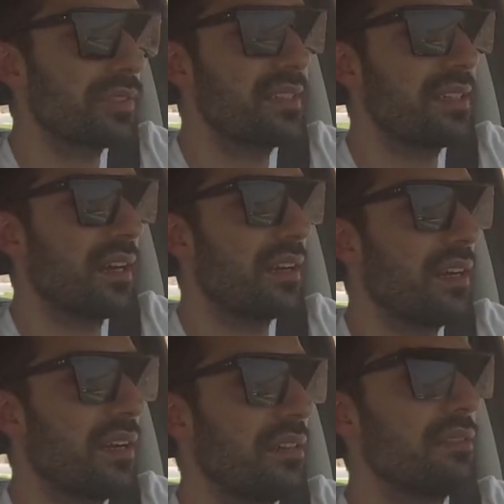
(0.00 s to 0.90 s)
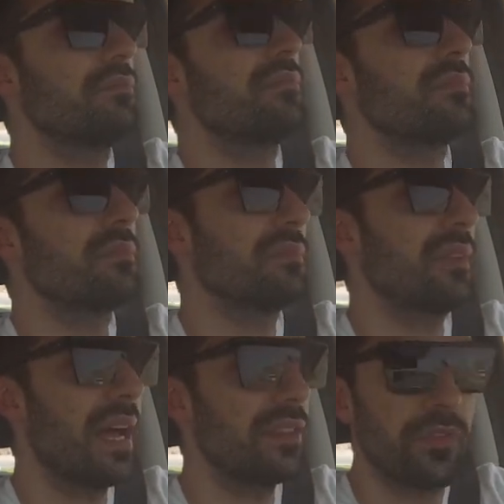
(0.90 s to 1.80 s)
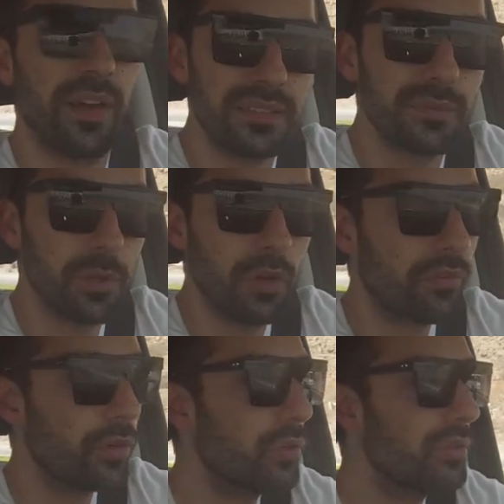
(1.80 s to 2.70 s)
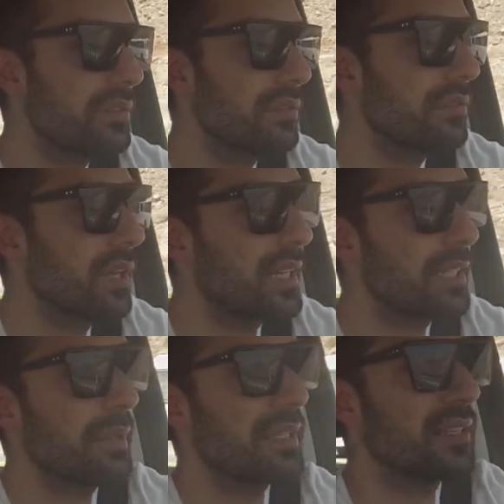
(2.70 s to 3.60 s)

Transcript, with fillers: سياره ادفانسد بالاوف رود اكيد بدك